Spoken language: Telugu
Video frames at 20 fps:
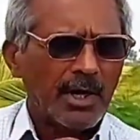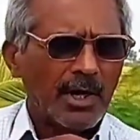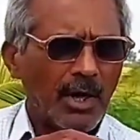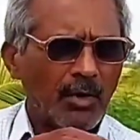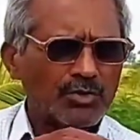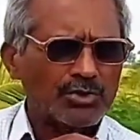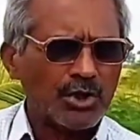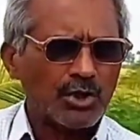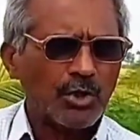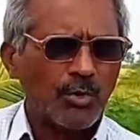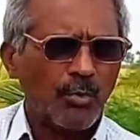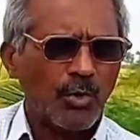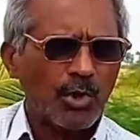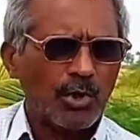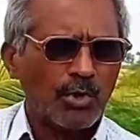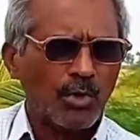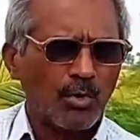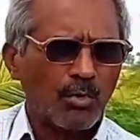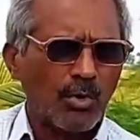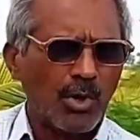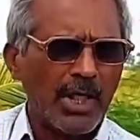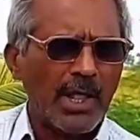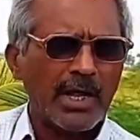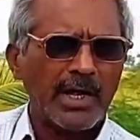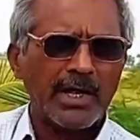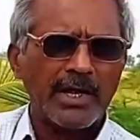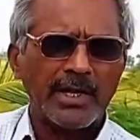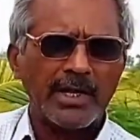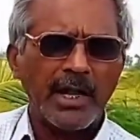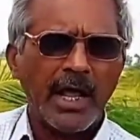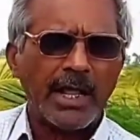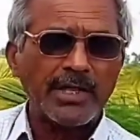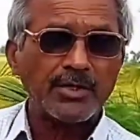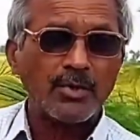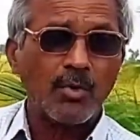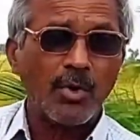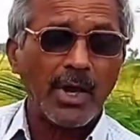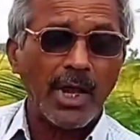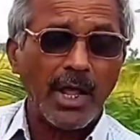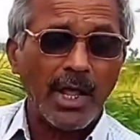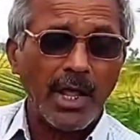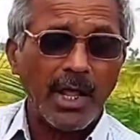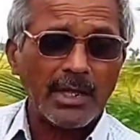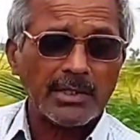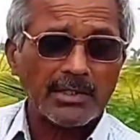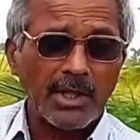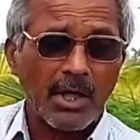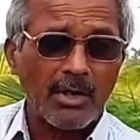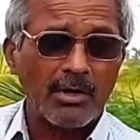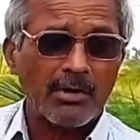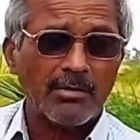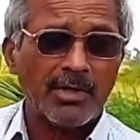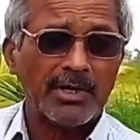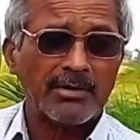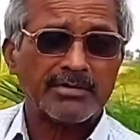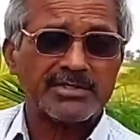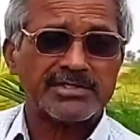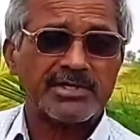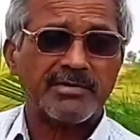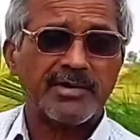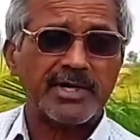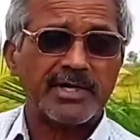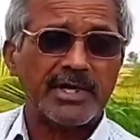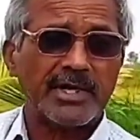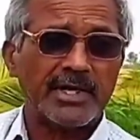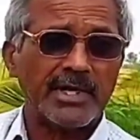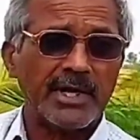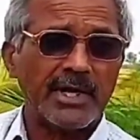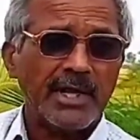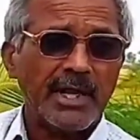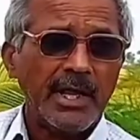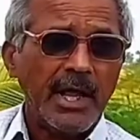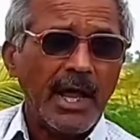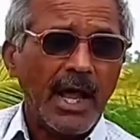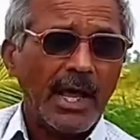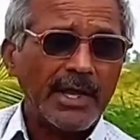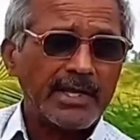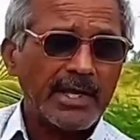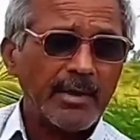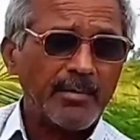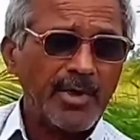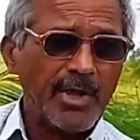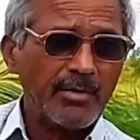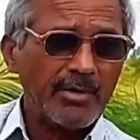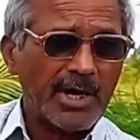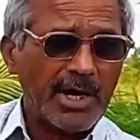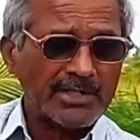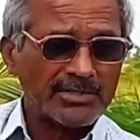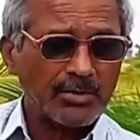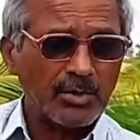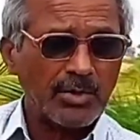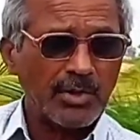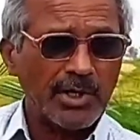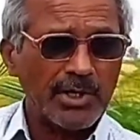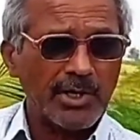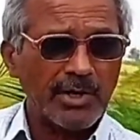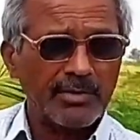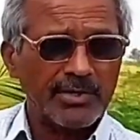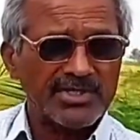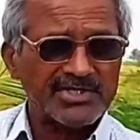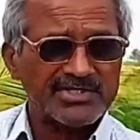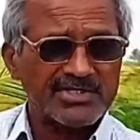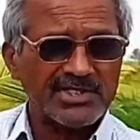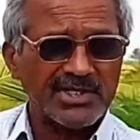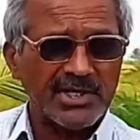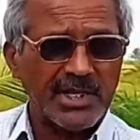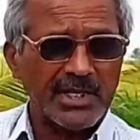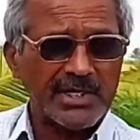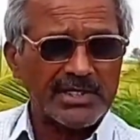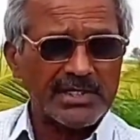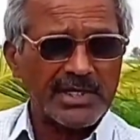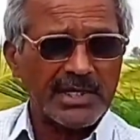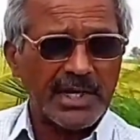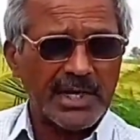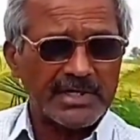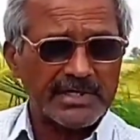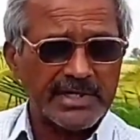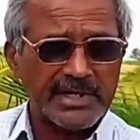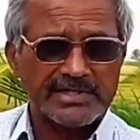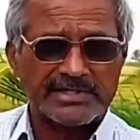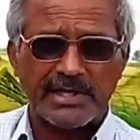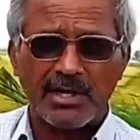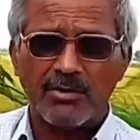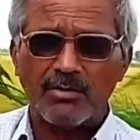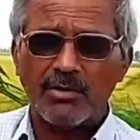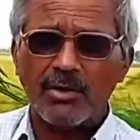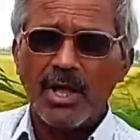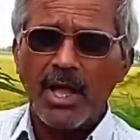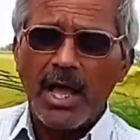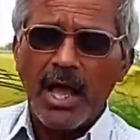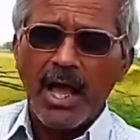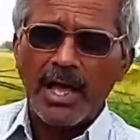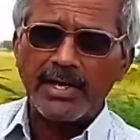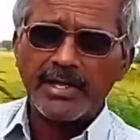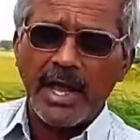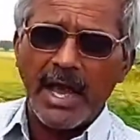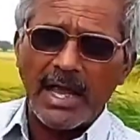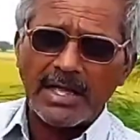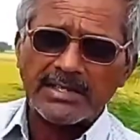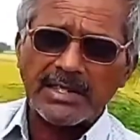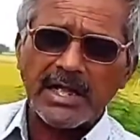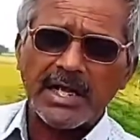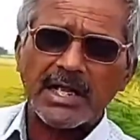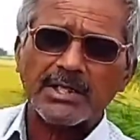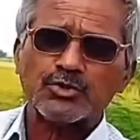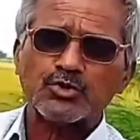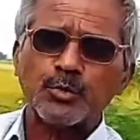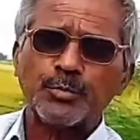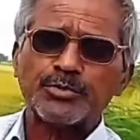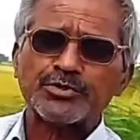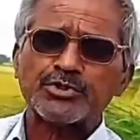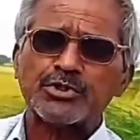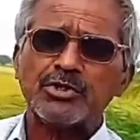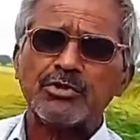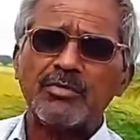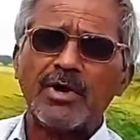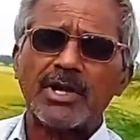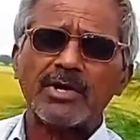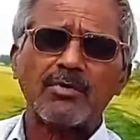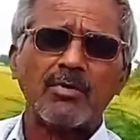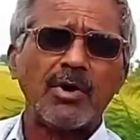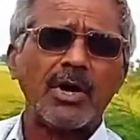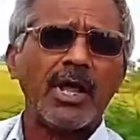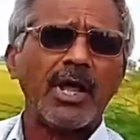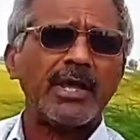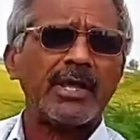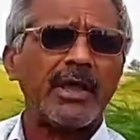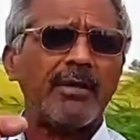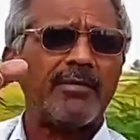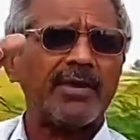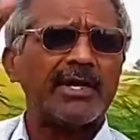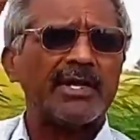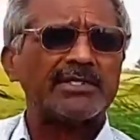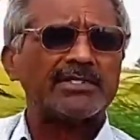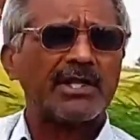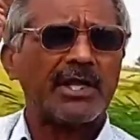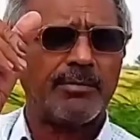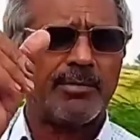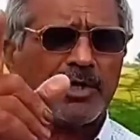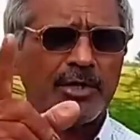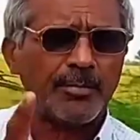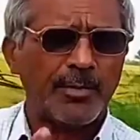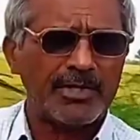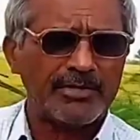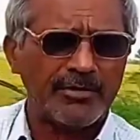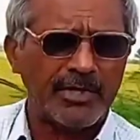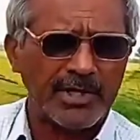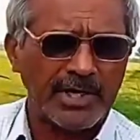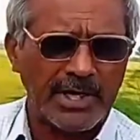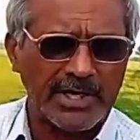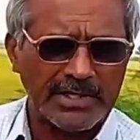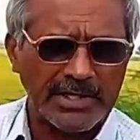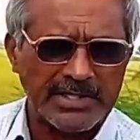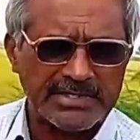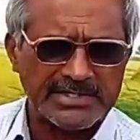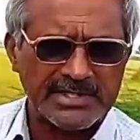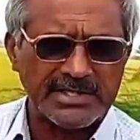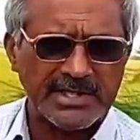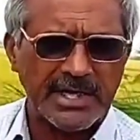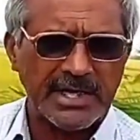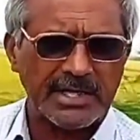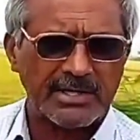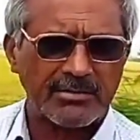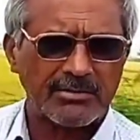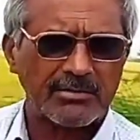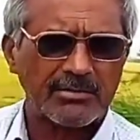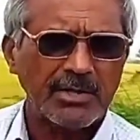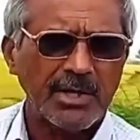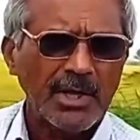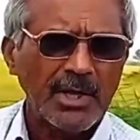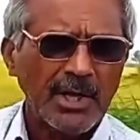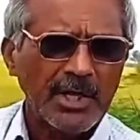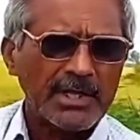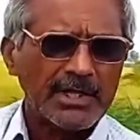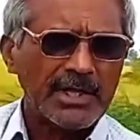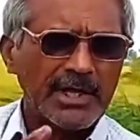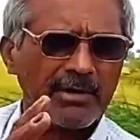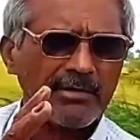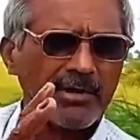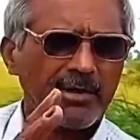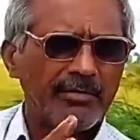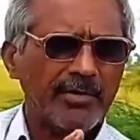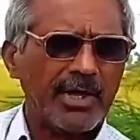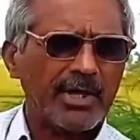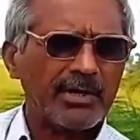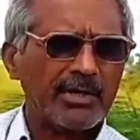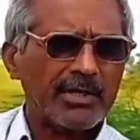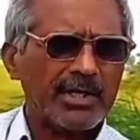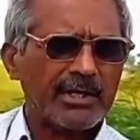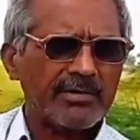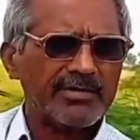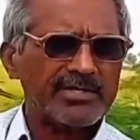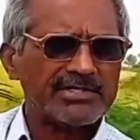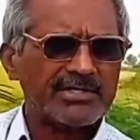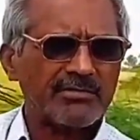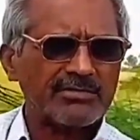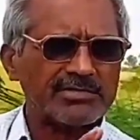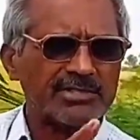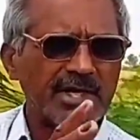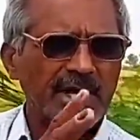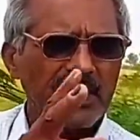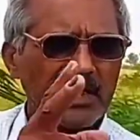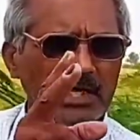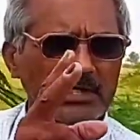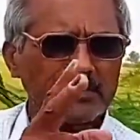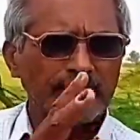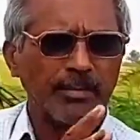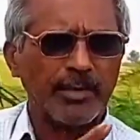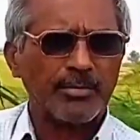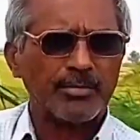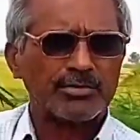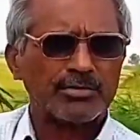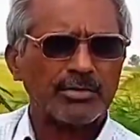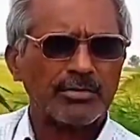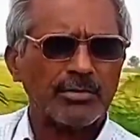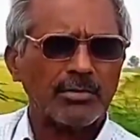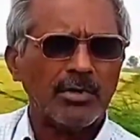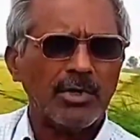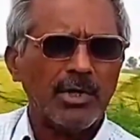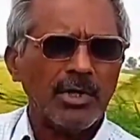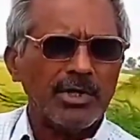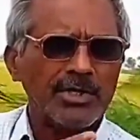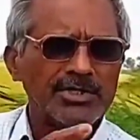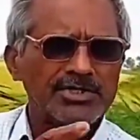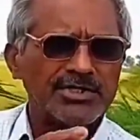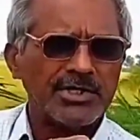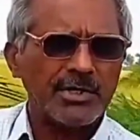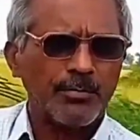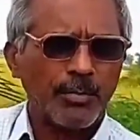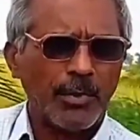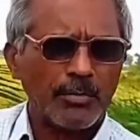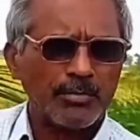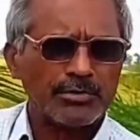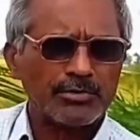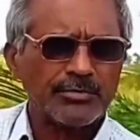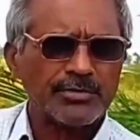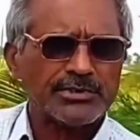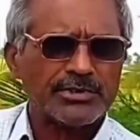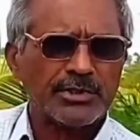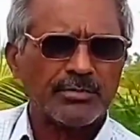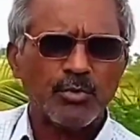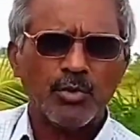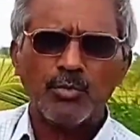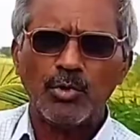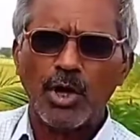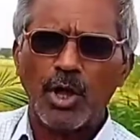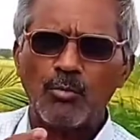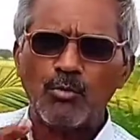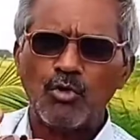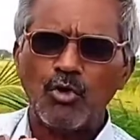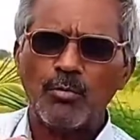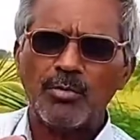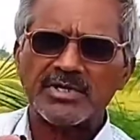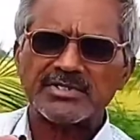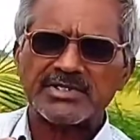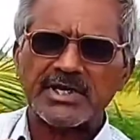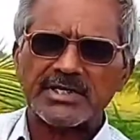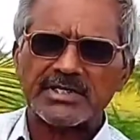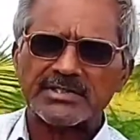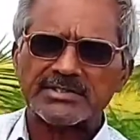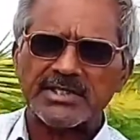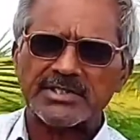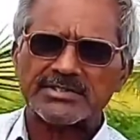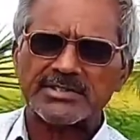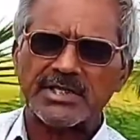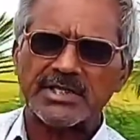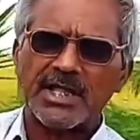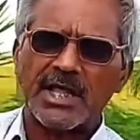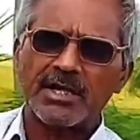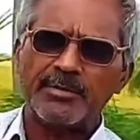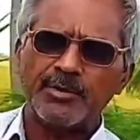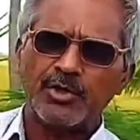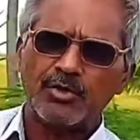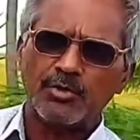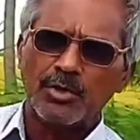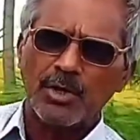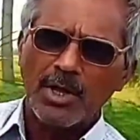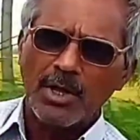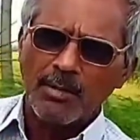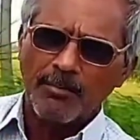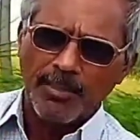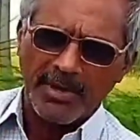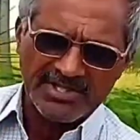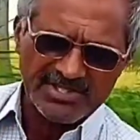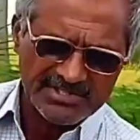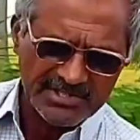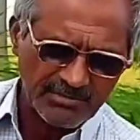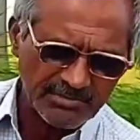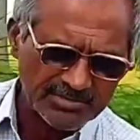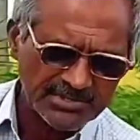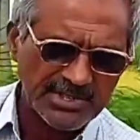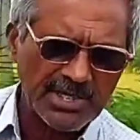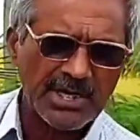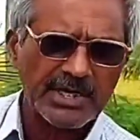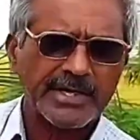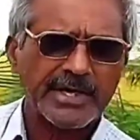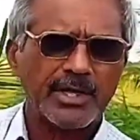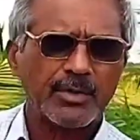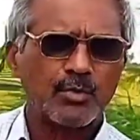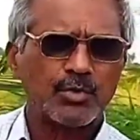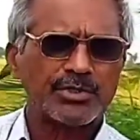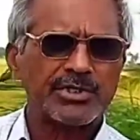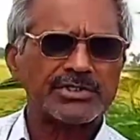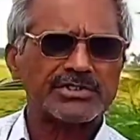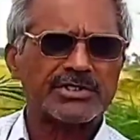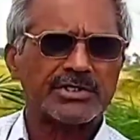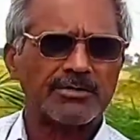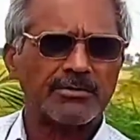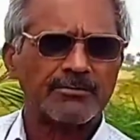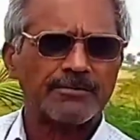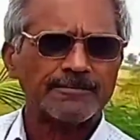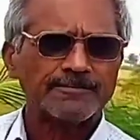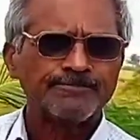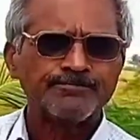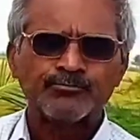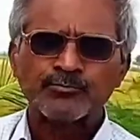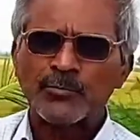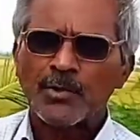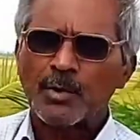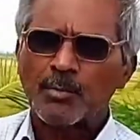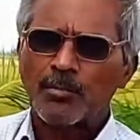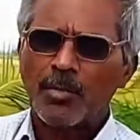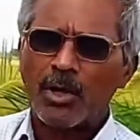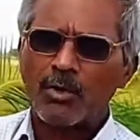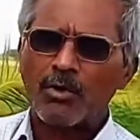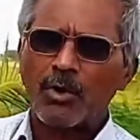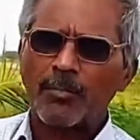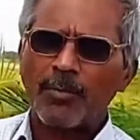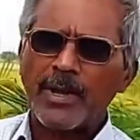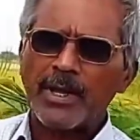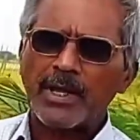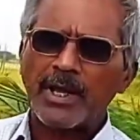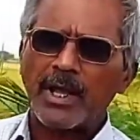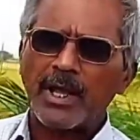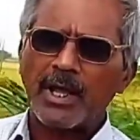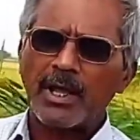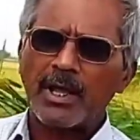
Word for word: హౌసింగ్ బోర్డు రుణాలని అది కూడా దారుణమైన విషయం ఏంటంటే అయ్యా మేము గతంలోనే కిస్తీలన్నీ కట్టేశాం అని ఆధారాలు చూపిస్తున్న వారికి కూడా ఏమైనా సరే మీరు పదివేలు కట్టాల్సిందే అంటాం ఇరవై వేల ఇరవై సంవత్సరాల గత ప్రభుత్వం ఇచ్చిన ప్రభుత్వం ఇచ్చిన భూములను అమ్ముకోమని చట్టం చేస్తే దాన్ని మీరు పది సంవత్సరాలకే కుదించడం మరోపక్క